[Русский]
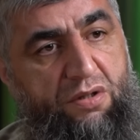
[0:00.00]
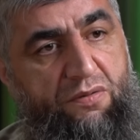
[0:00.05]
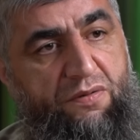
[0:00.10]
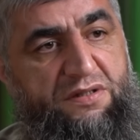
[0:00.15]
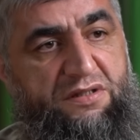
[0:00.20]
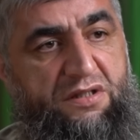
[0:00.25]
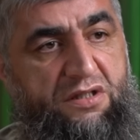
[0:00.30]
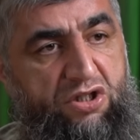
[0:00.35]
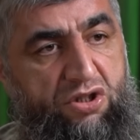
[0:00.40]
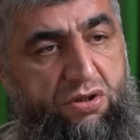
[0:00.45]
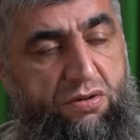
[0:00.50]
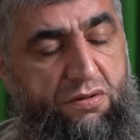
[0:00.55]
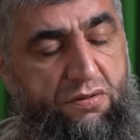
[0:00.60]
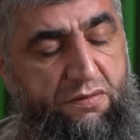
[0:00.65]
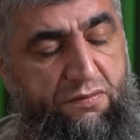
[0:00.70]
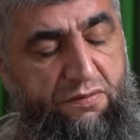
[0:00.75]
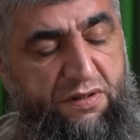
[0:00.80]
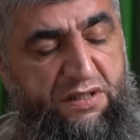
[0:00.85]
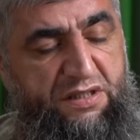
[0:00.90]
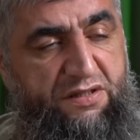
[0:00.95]

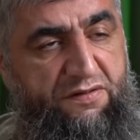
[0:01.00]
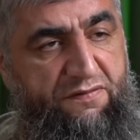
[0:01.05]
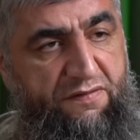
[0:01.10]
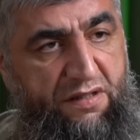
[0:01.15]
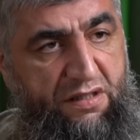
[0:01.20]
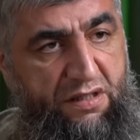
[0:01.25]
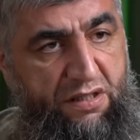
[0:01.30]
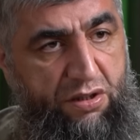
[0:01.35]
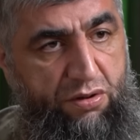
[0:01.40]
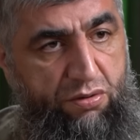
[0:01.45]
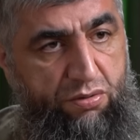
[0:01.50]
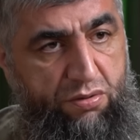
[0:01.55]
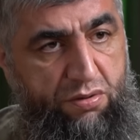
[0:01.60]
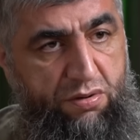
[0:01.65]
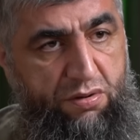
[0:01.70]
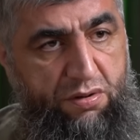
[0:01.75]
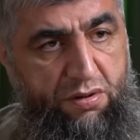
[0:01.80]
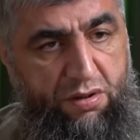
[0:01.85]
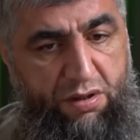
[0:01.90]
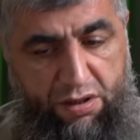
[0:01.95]
восхваляют
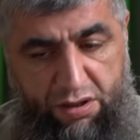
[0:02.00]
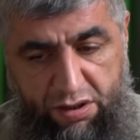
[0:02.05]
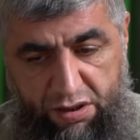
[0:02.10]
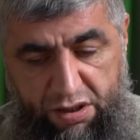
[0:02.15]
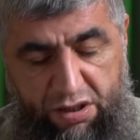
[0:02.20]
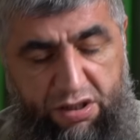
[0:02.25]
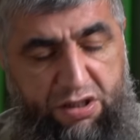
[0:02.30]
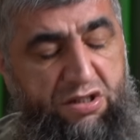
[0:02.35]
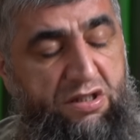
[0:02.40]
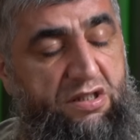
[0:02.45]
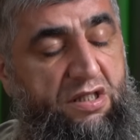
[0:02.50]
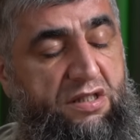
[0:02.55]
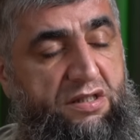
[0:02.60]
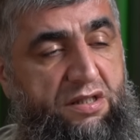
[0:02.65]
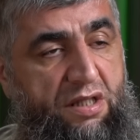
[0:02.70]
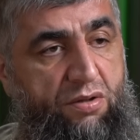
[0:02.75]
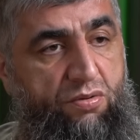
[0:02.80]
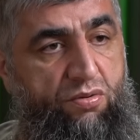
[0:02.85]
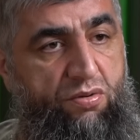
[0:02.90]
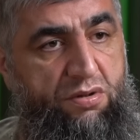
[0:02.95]
нынешних
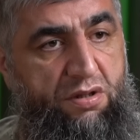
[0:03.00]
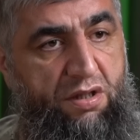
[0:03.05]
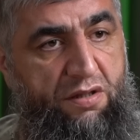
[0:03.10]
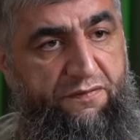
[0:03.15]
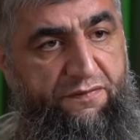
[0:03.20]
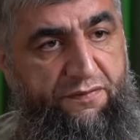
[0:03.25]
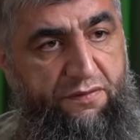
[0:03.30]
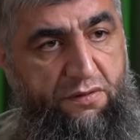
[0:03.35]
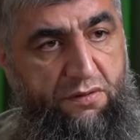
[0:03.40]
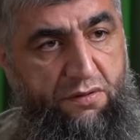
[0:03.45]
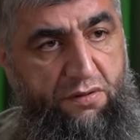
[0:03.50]
тагутов,